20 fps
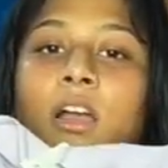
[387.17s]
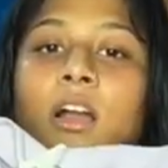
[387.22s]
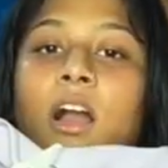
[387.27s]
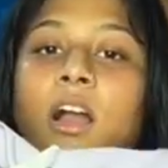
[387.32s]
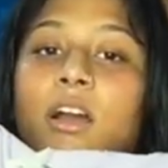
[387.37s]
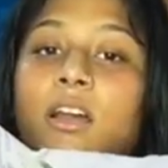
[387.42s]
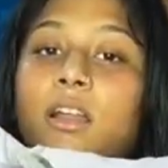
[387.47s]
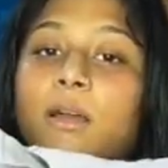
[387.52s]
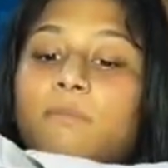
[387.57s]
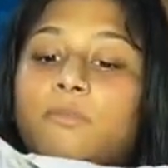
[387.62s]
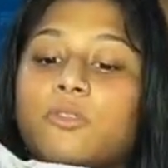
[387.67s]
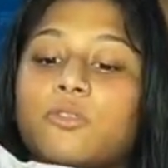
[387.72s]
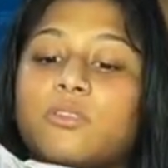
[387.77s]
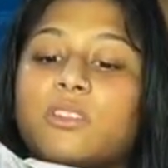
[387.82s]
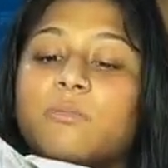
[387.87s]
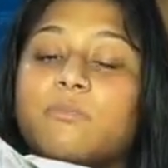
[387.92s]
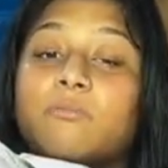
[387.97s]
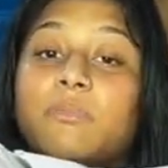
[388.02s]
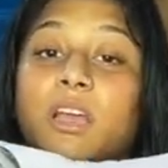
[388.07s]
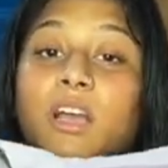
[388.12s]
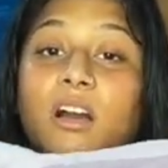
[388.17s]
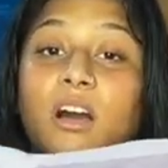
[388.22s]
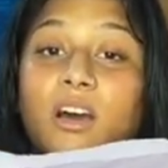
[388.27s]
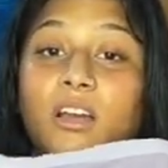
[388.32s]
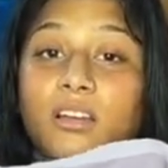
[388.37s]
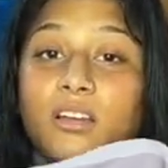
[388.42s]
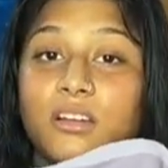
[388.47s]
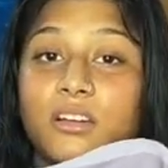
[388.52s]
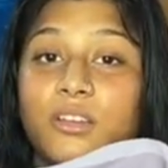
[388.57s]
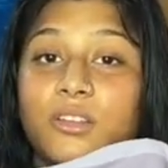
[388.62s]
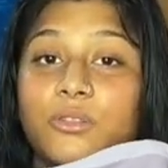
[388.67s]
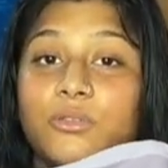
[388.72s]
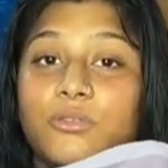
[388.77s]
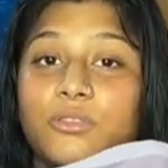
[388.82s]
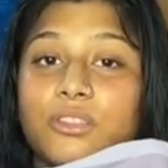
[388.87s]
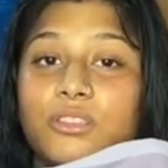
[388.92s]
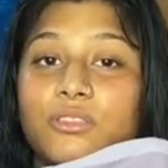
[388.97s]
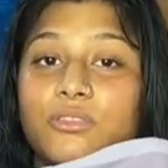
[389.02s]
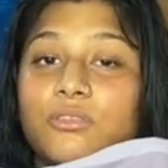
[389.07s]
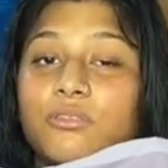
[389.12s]
अगर आपको ये बेकार लग रही
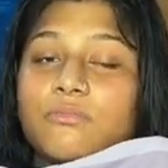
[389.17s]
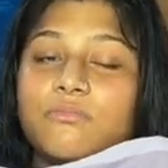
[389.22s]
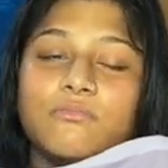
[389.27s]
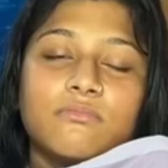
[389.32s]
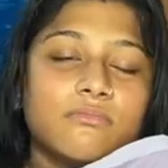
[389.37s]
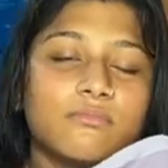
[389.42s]
होगी तो